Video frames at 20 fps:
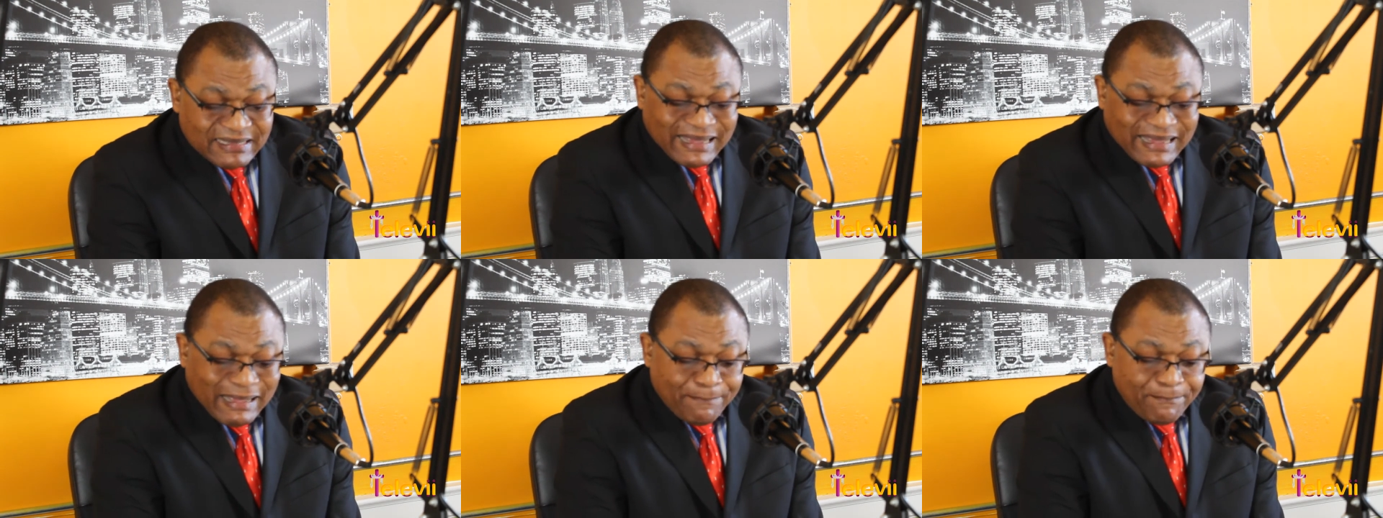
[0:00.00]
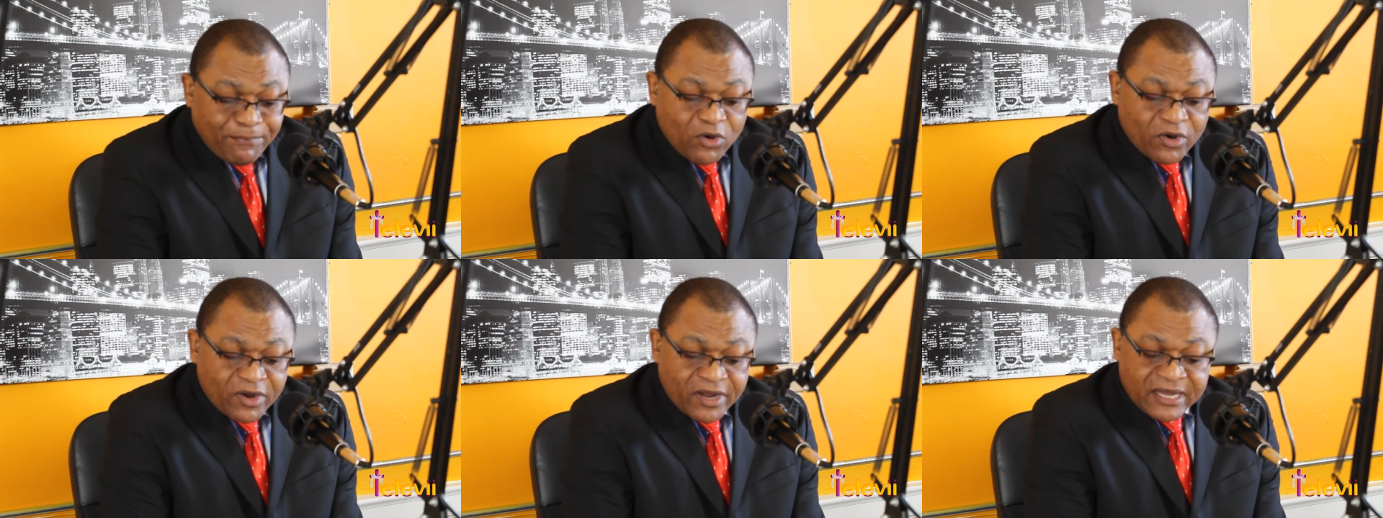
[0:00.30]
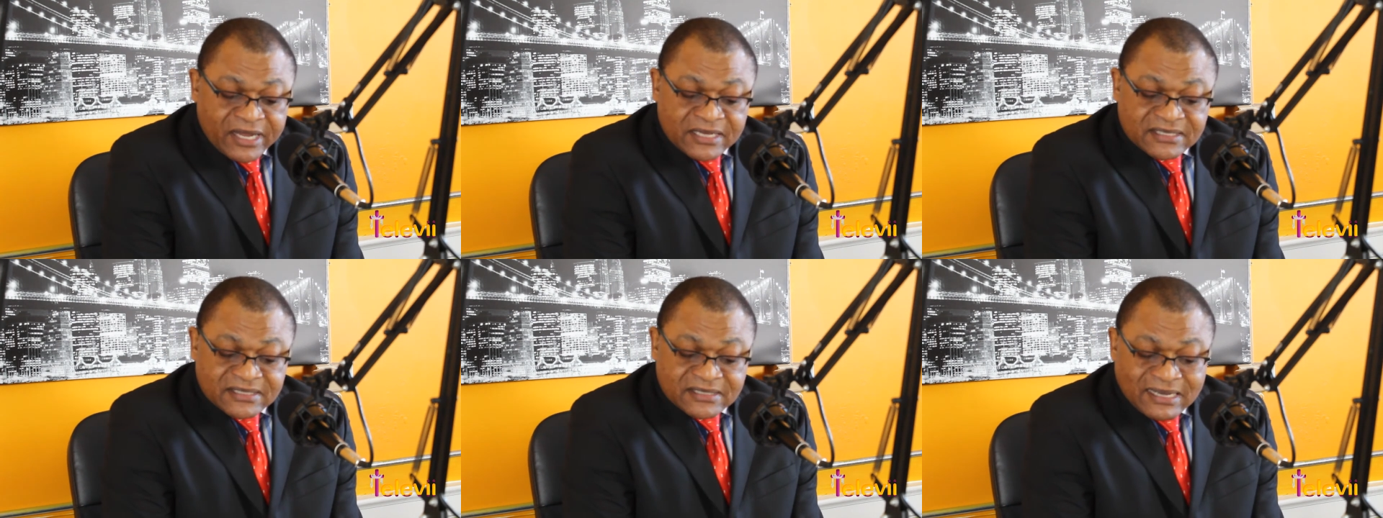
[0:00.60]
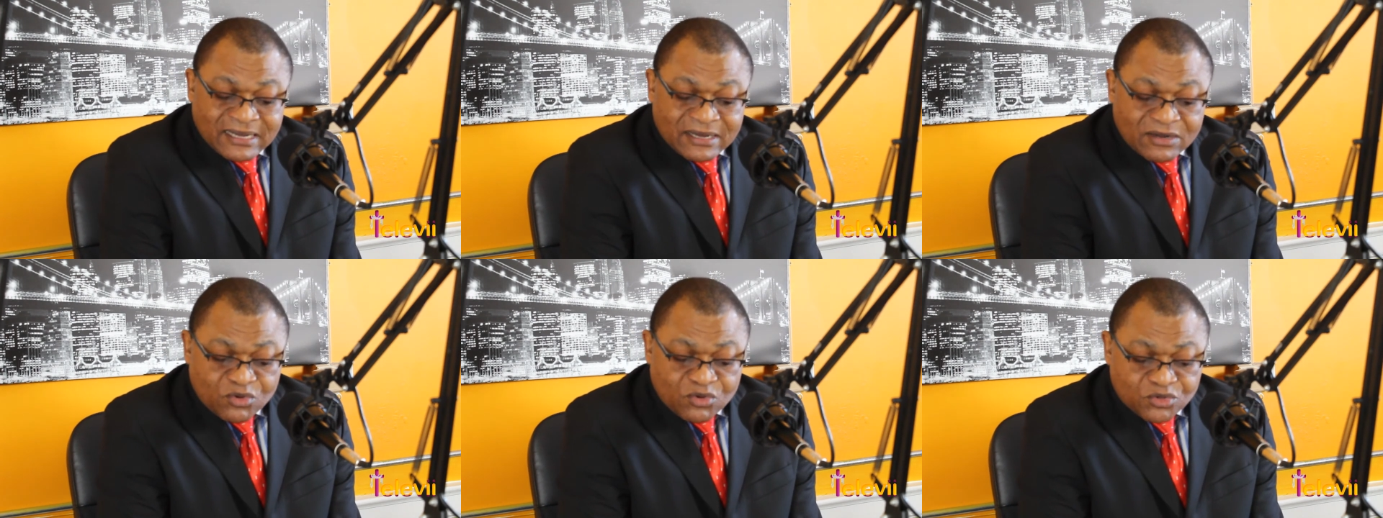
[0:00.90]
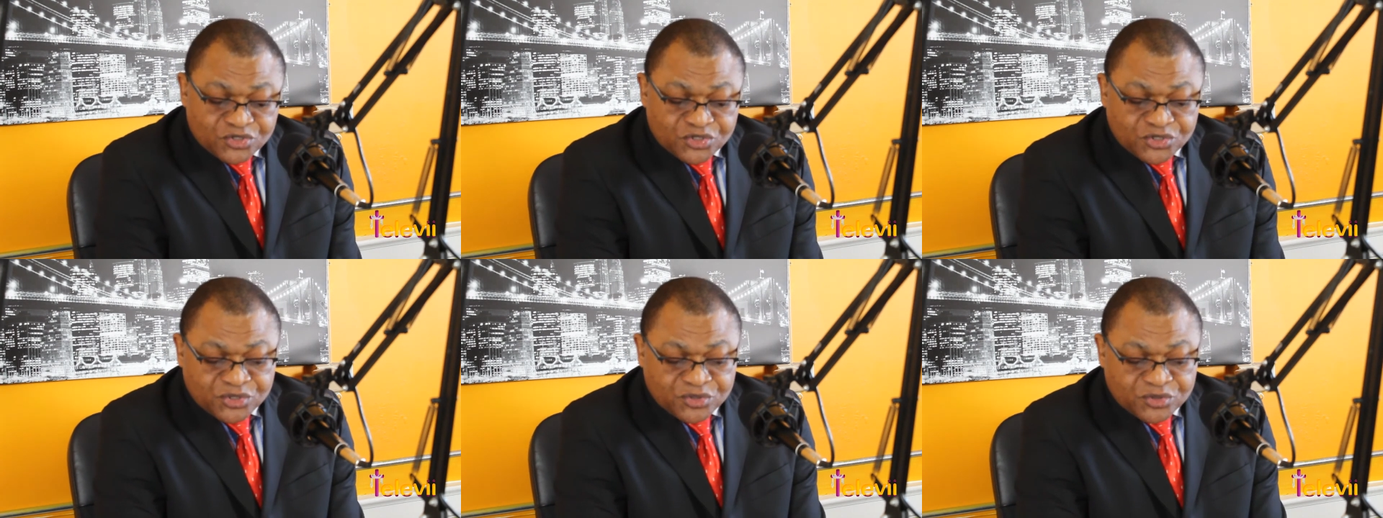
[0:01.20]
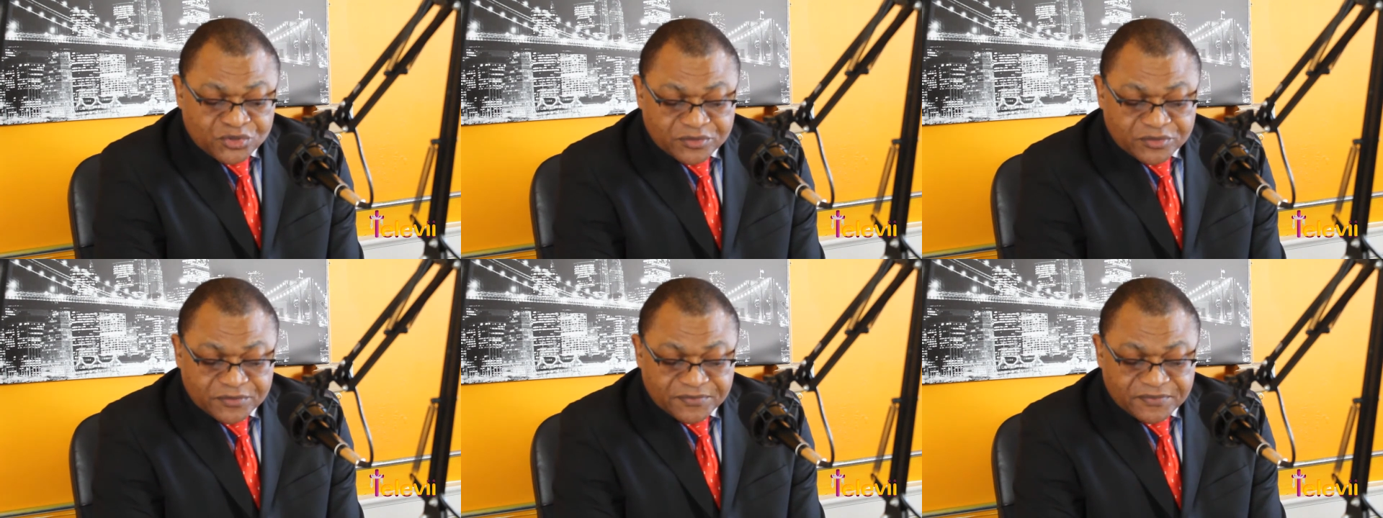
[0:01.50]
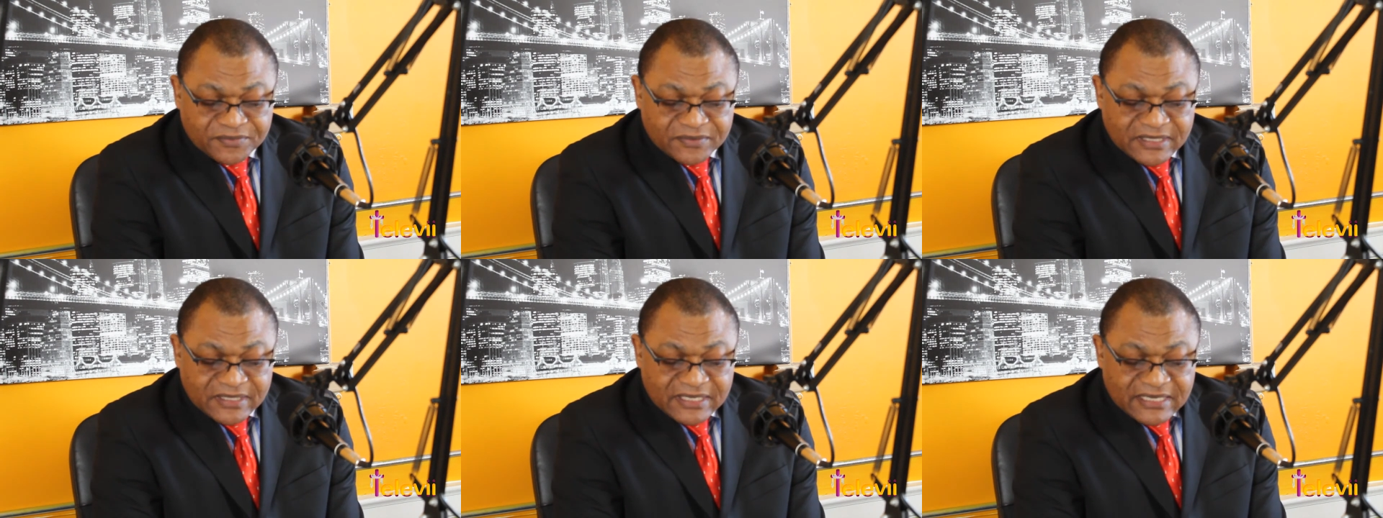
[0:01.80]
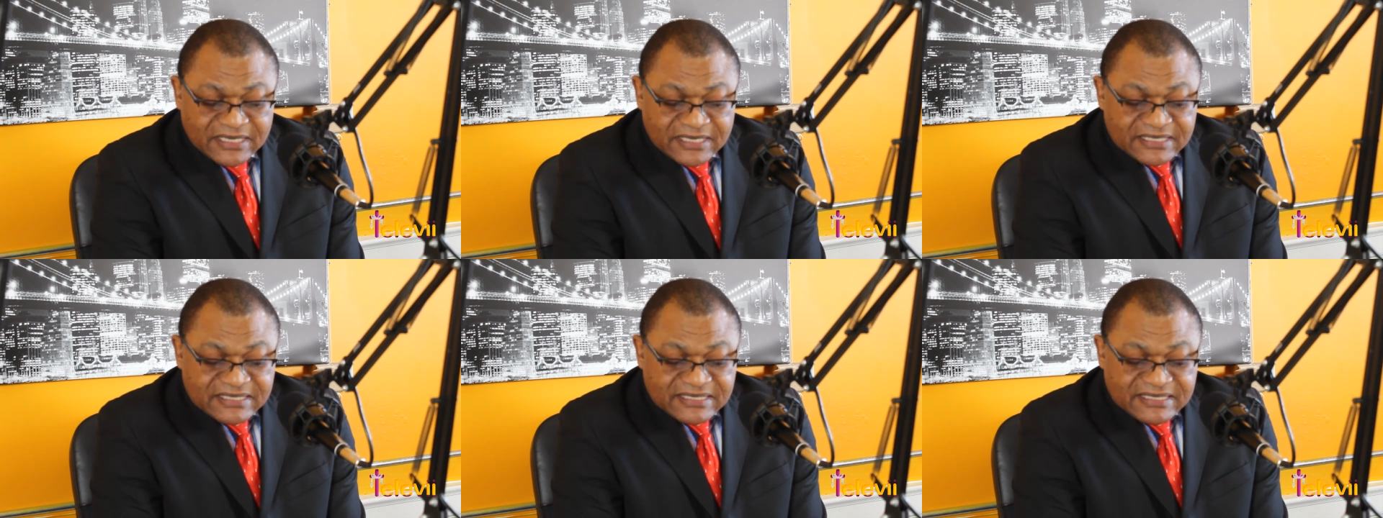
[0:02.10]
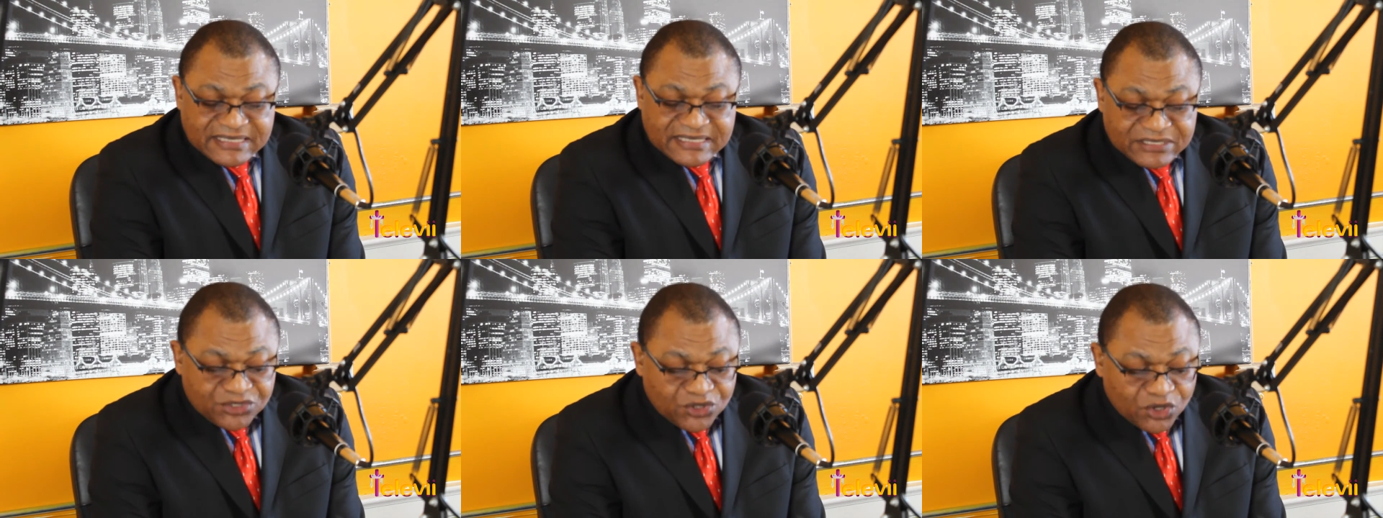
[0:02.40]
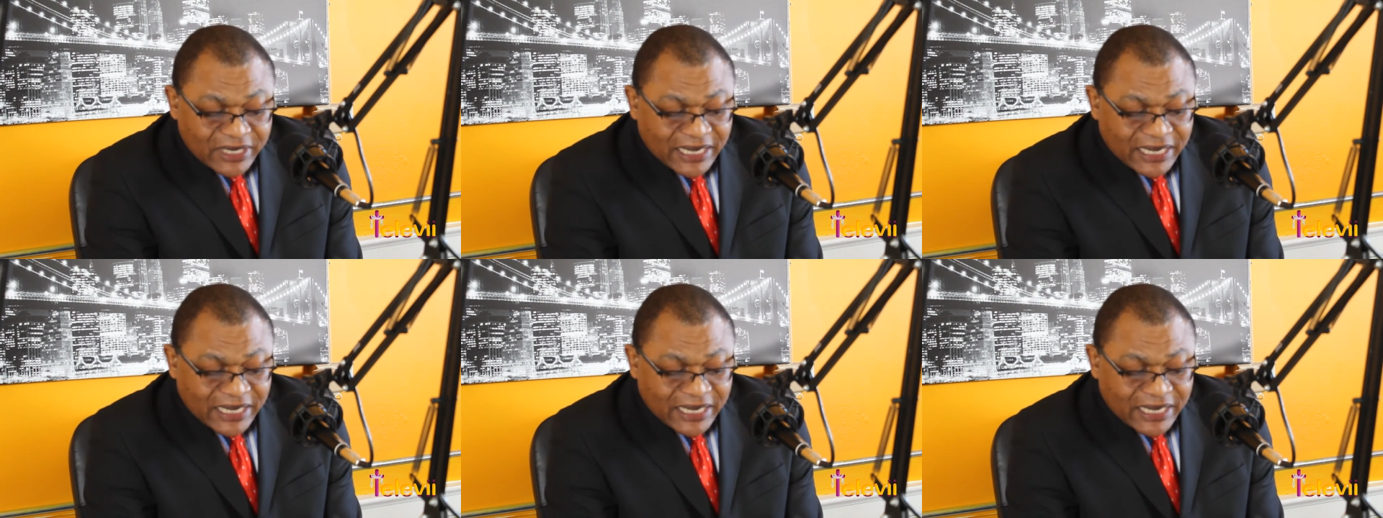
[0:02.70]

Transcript: des rapports extra-conjugaux, s'y